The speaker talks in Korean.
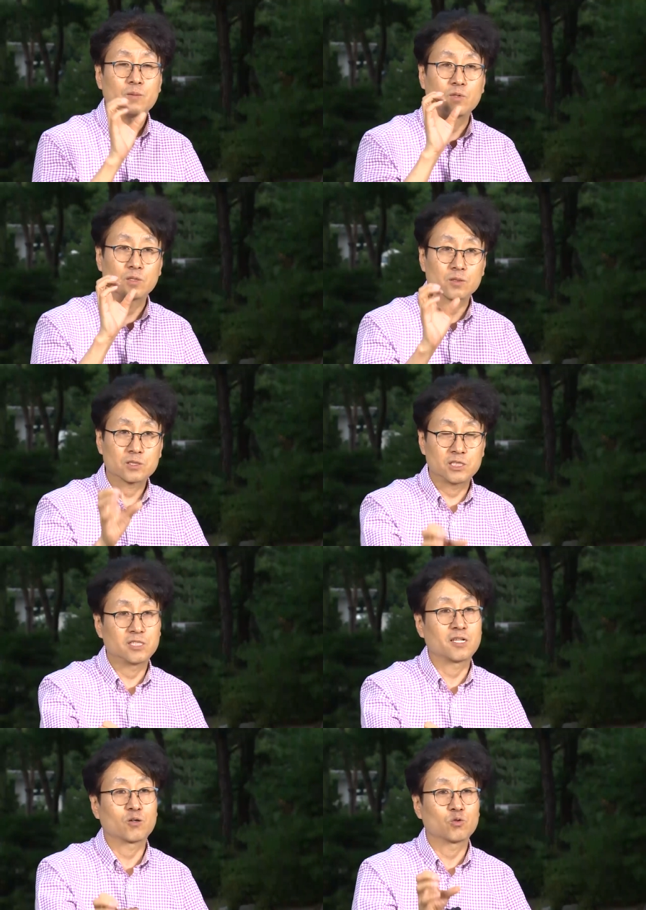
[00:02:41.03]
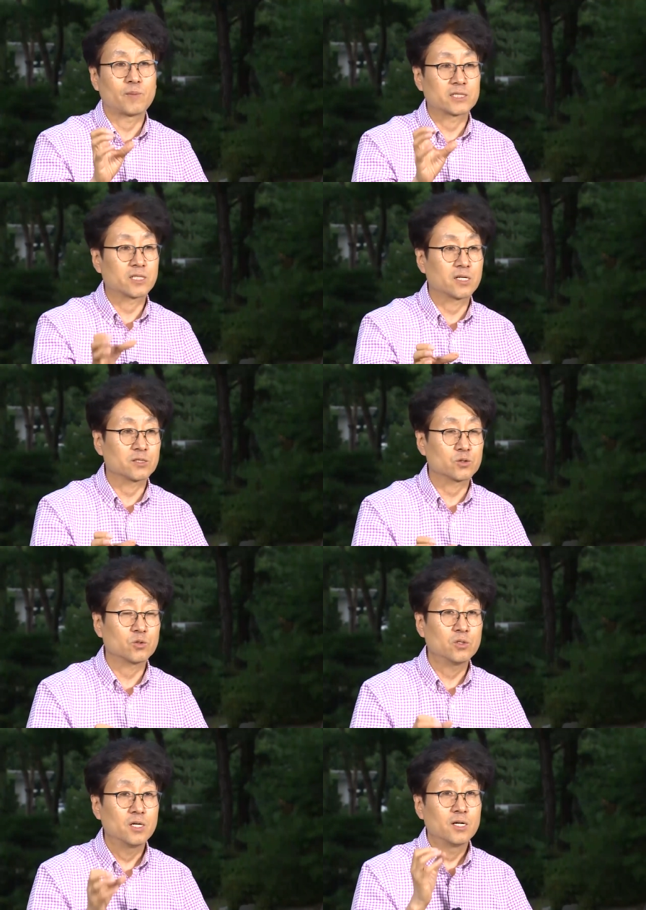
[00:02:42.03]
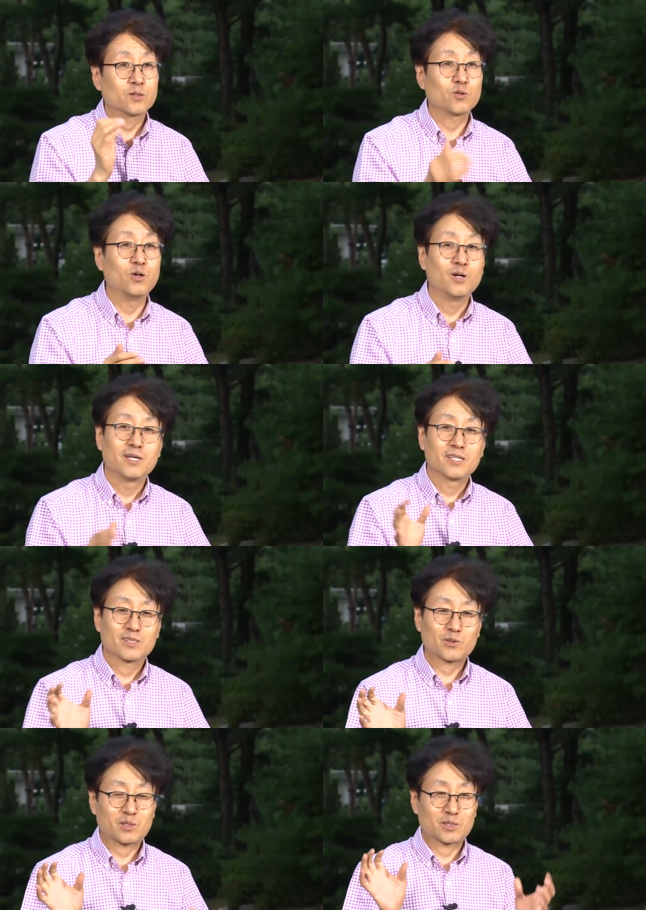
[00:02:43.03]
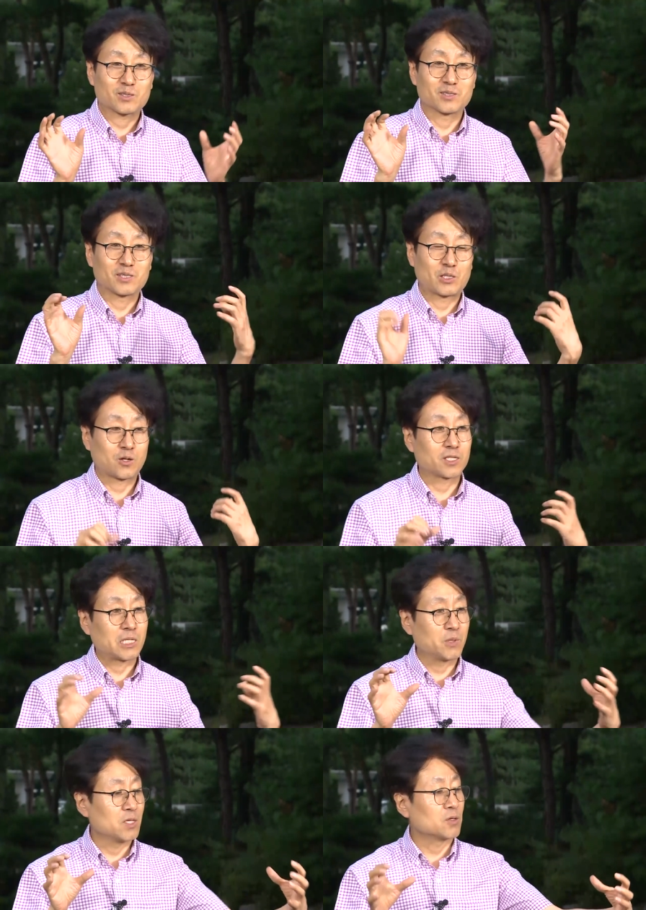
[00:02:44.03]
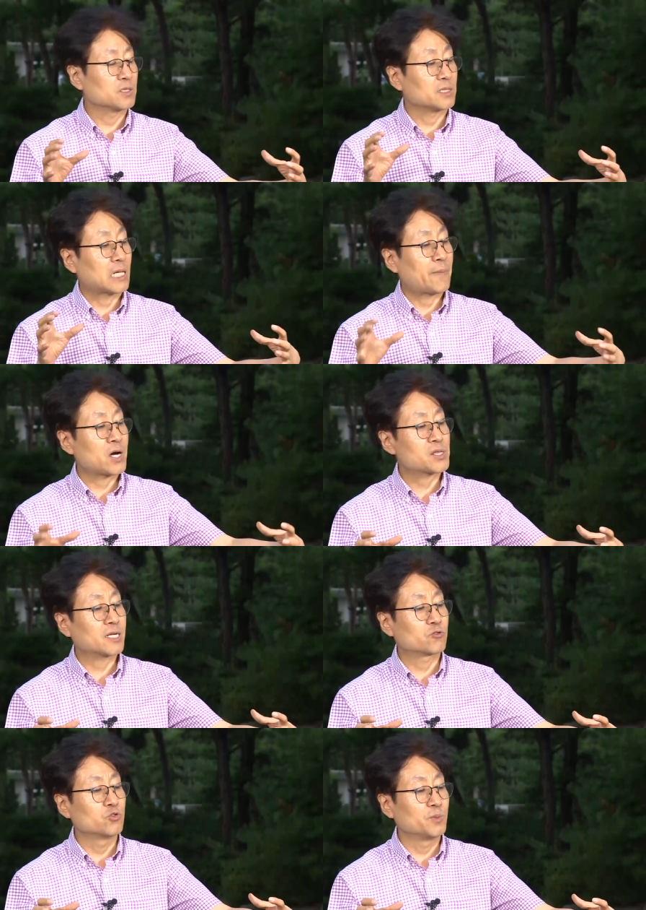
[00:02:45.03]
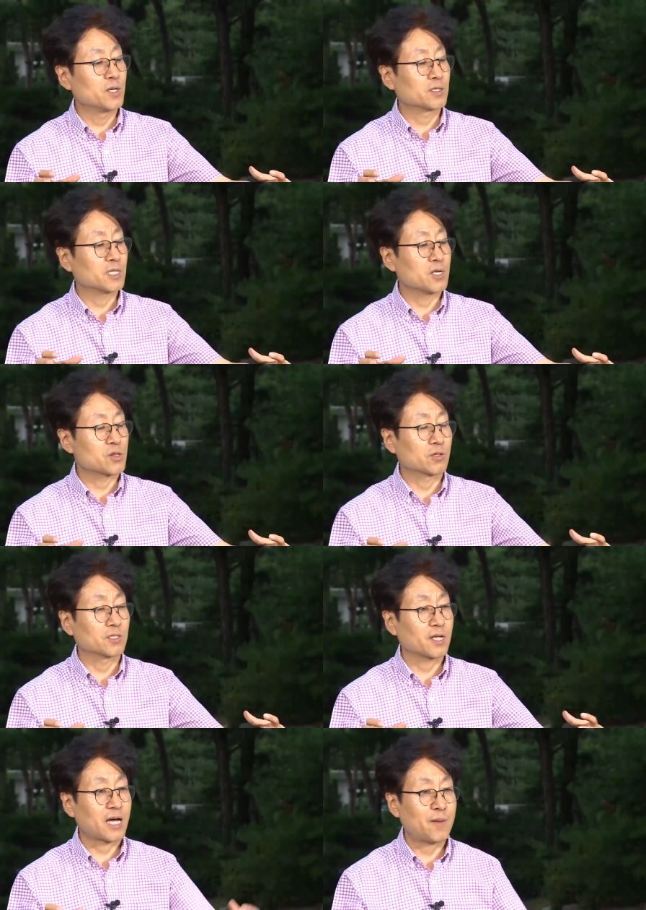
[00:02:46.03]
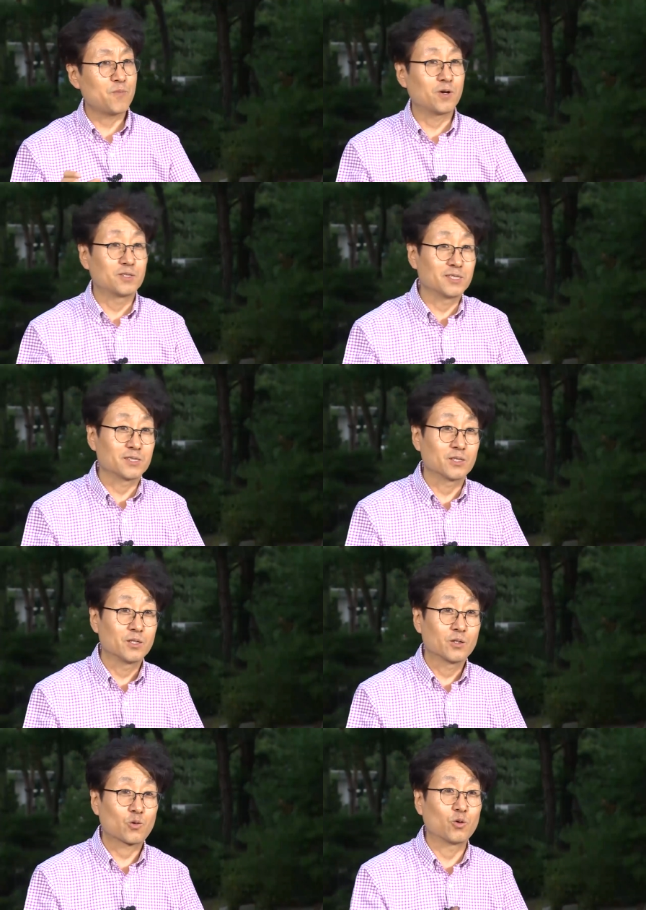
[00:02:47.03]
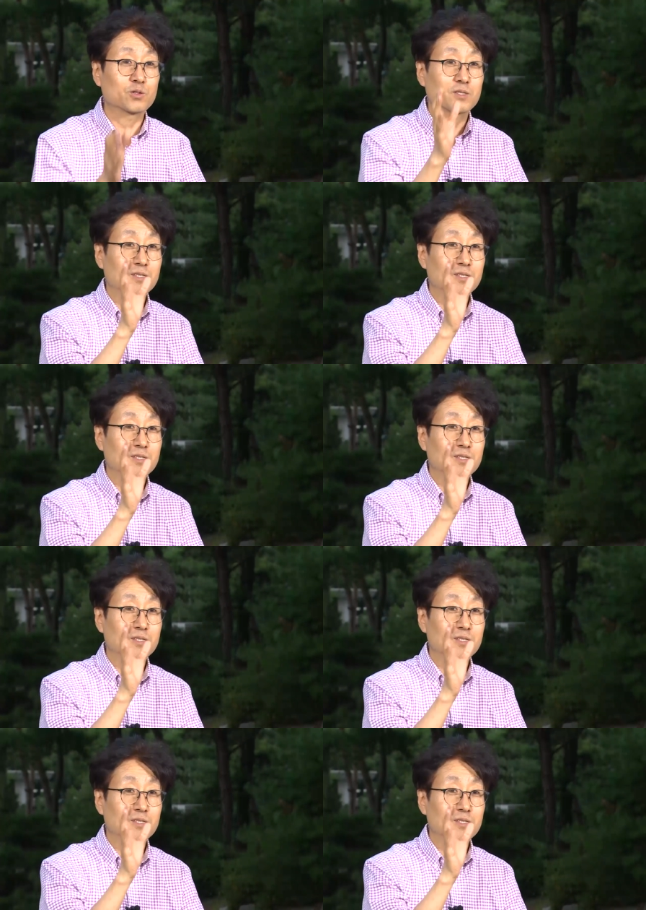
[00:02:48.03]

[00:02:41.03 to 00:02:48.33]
뭐 지드래곤도 마찬가지고 또그 되게 재밌는 거는 남학생 두 명이 있었는데 한 명은 곧